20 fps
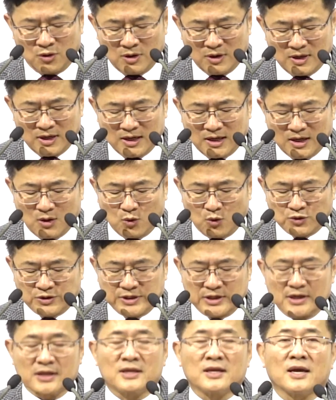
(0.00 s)

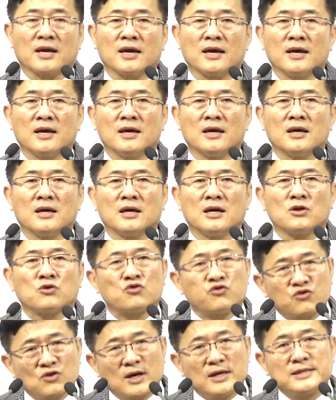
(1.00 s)
올라오실 때
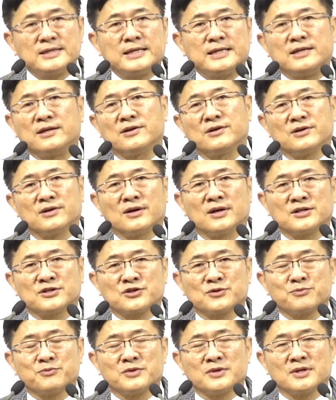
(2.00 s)
두 가지 일이
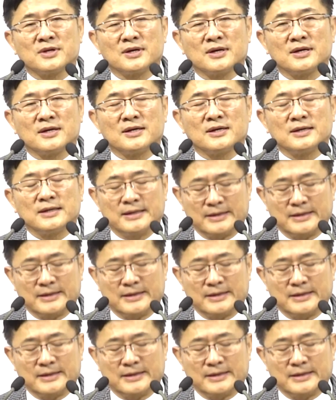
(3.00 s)
일어났습니다.